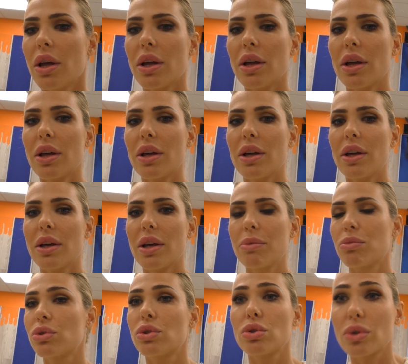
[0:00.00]
eh,
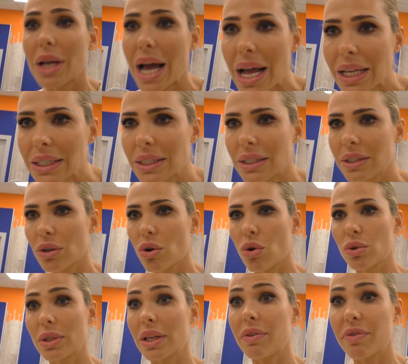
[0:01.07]
emozionanti
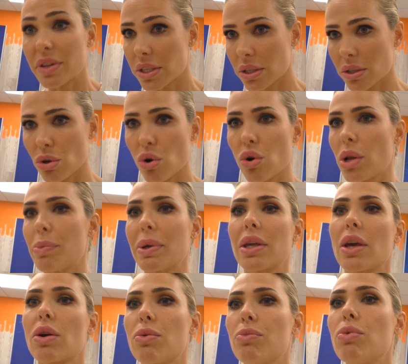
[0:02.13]
o di riflessione,
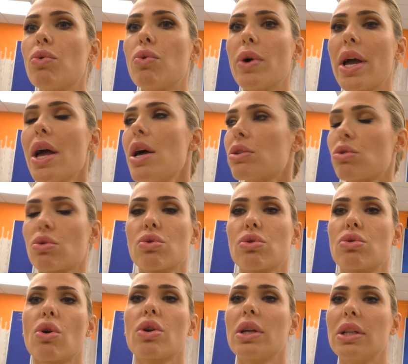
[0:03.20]
perché comunque sono
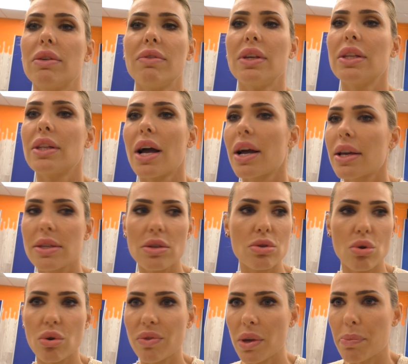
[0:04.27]
storie di vita, anche se
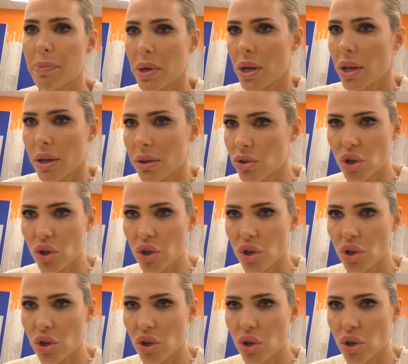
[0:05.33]
sono VIP, eh,